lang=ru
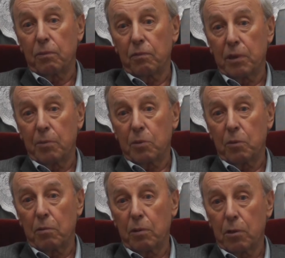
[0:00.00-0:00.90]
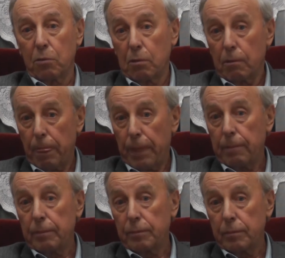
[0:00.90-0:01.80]
в 1971 году
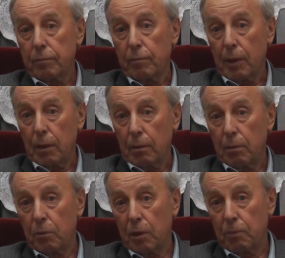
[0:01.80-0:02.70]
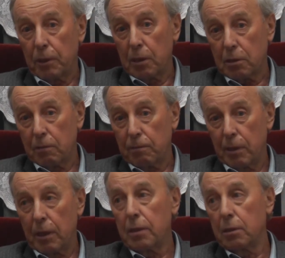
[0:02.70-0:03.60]
была поездка в
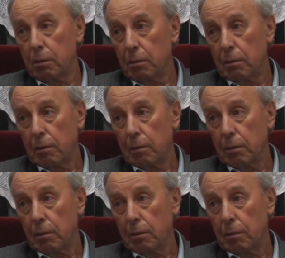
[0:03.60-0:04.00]
Финляндию,